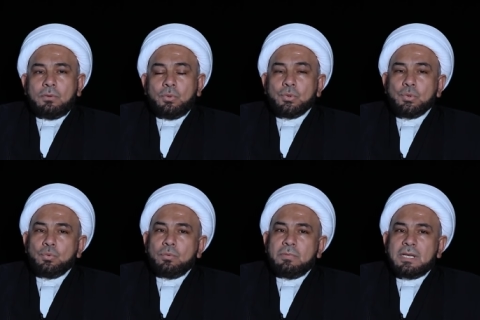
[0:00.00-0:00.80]

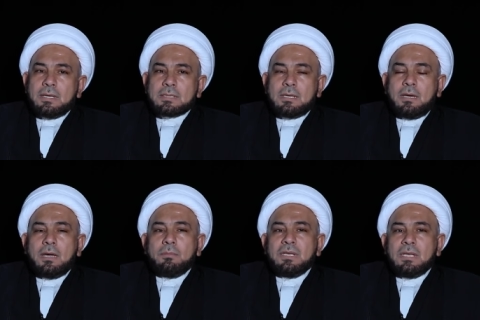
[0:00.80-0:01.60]
عدوا من
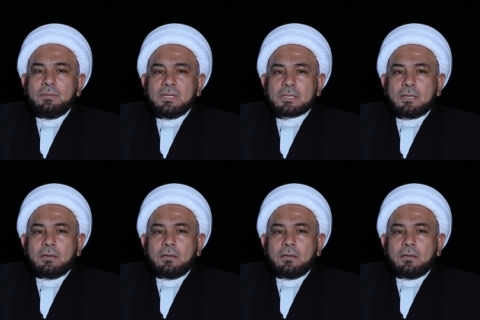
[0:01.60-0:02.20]
أصحاب النبي صلى